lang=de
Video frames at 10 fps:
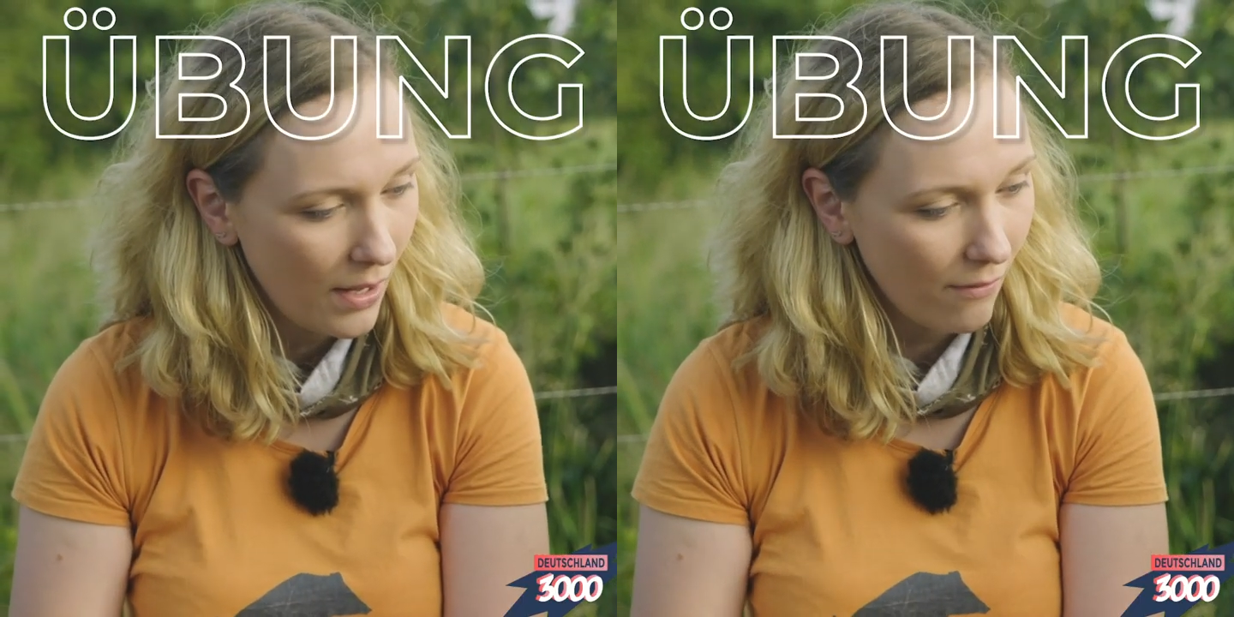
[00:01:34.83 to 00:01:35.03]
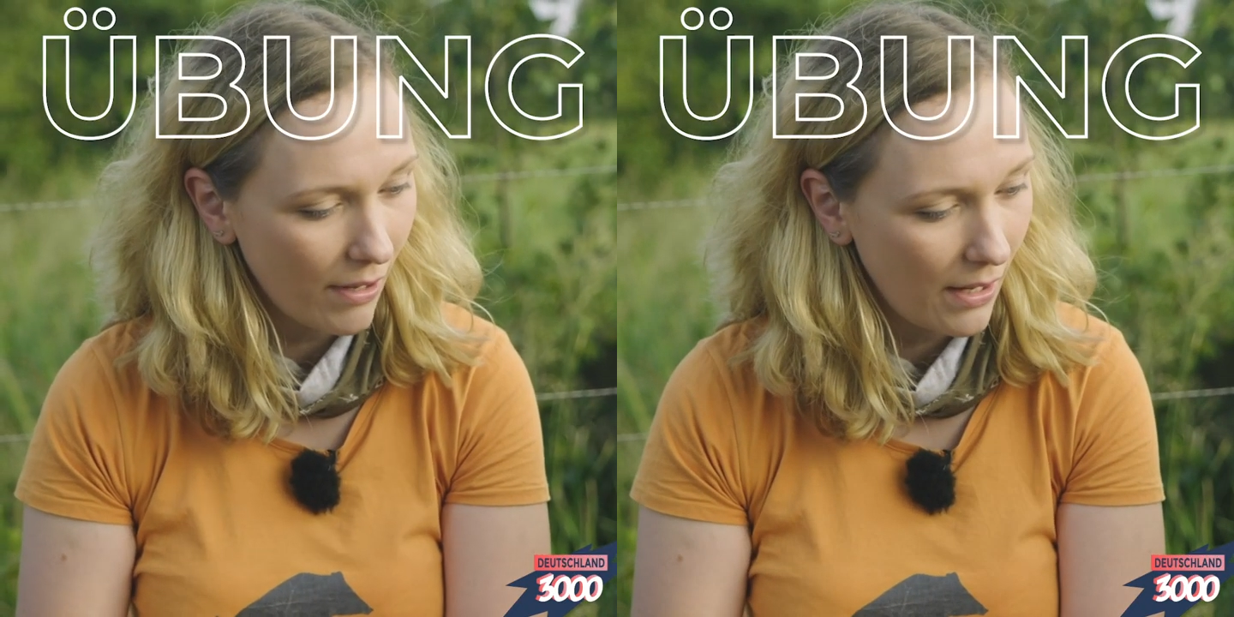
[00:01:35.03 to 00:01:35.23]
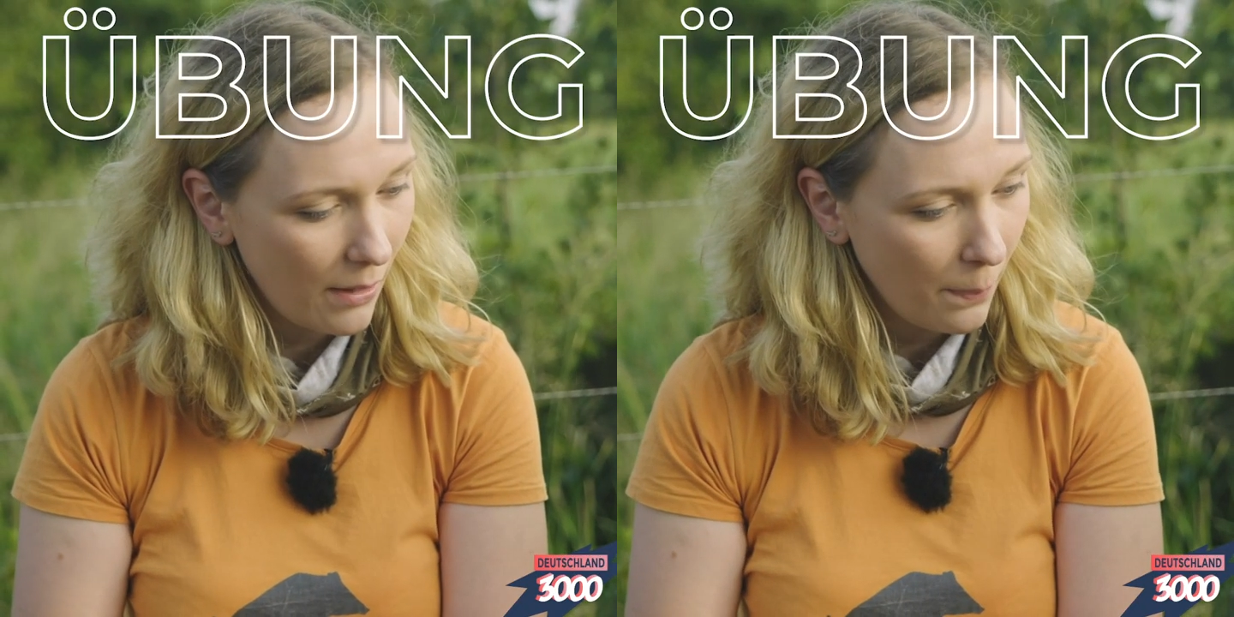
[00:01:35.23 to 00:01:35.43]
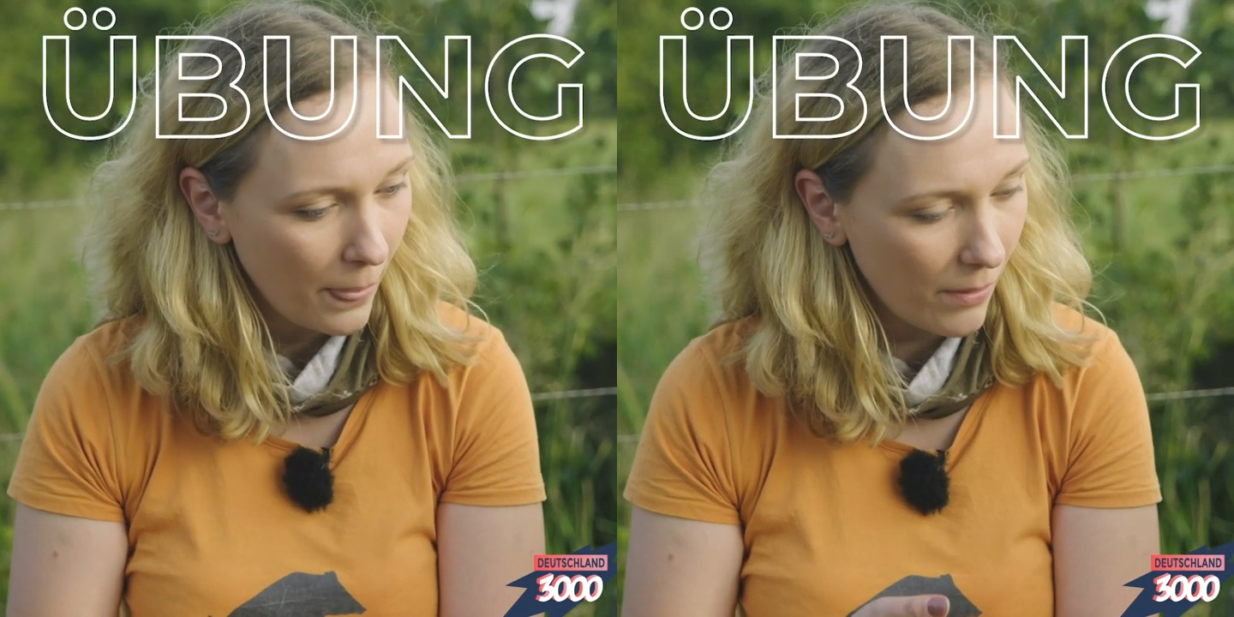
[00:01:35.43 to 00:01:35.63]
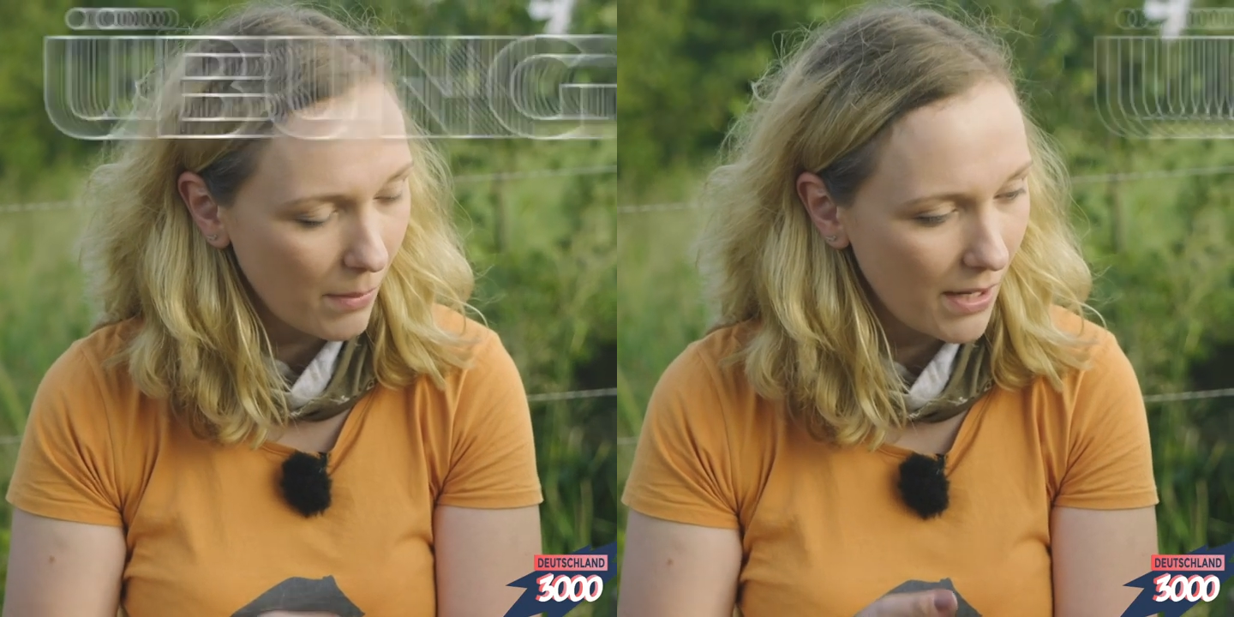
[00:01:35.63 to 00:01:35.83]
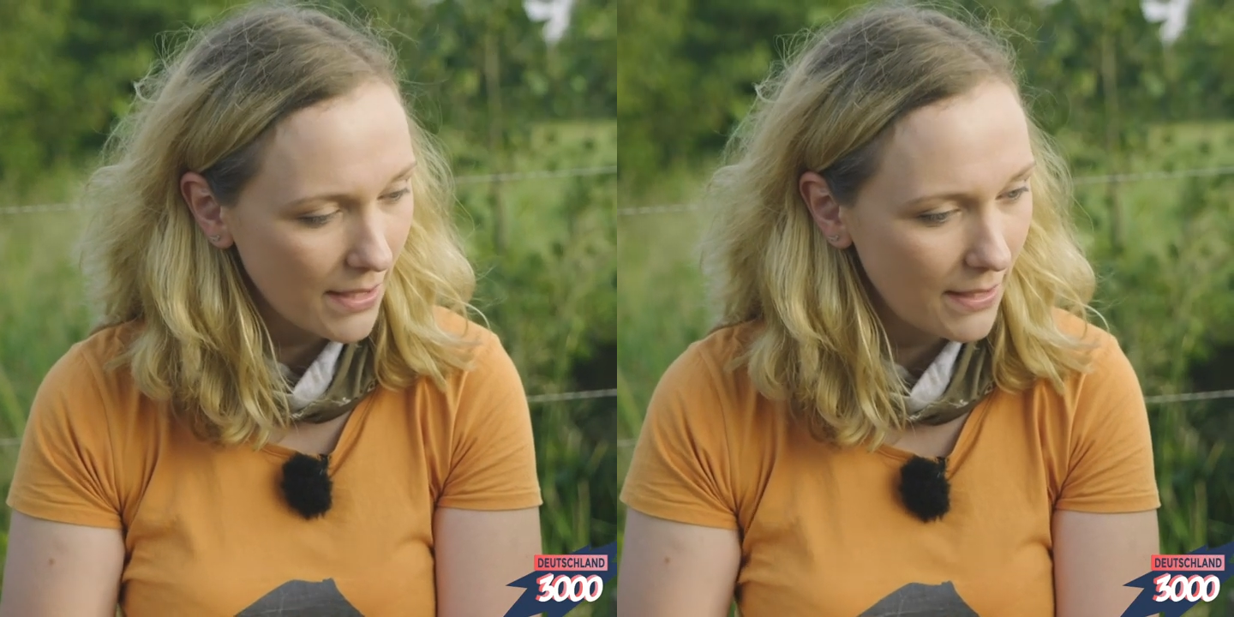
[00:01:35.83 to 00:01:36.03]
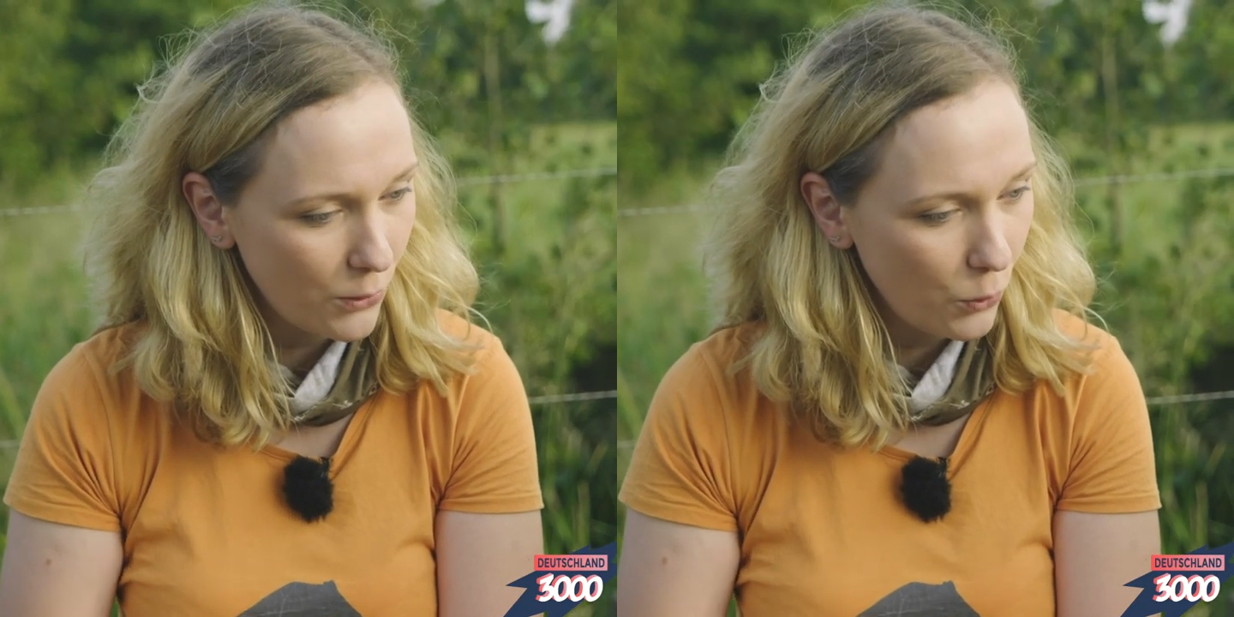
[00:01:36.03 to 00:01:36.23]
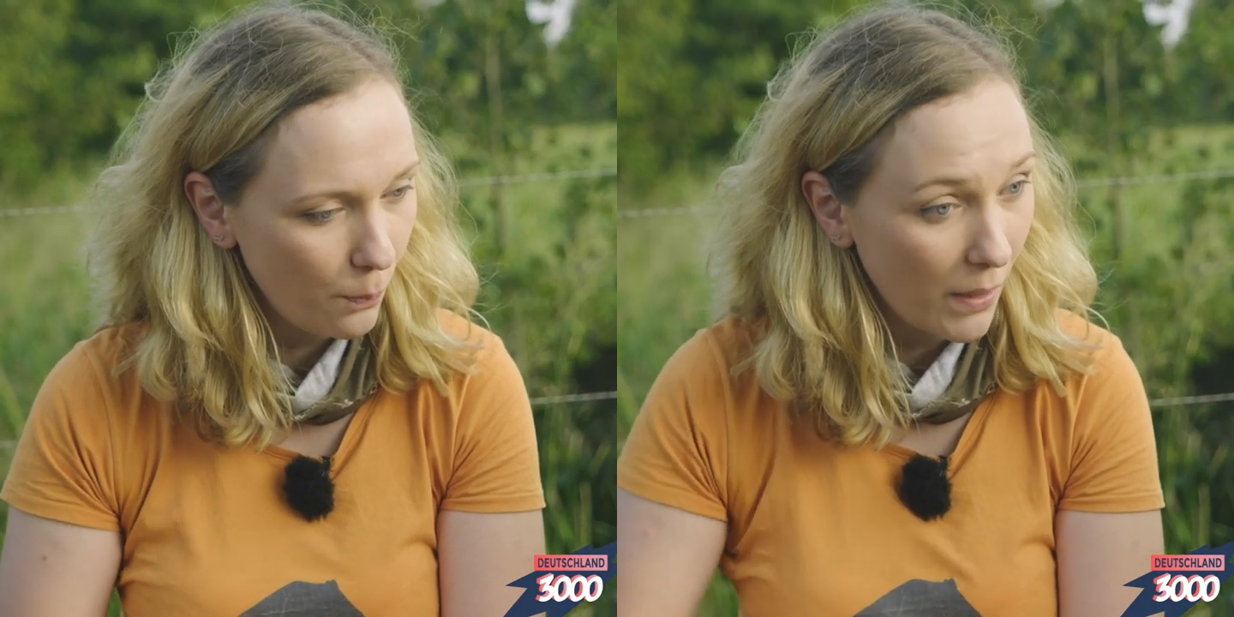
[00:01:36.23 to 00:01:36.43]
weil wenn man das nicht übt,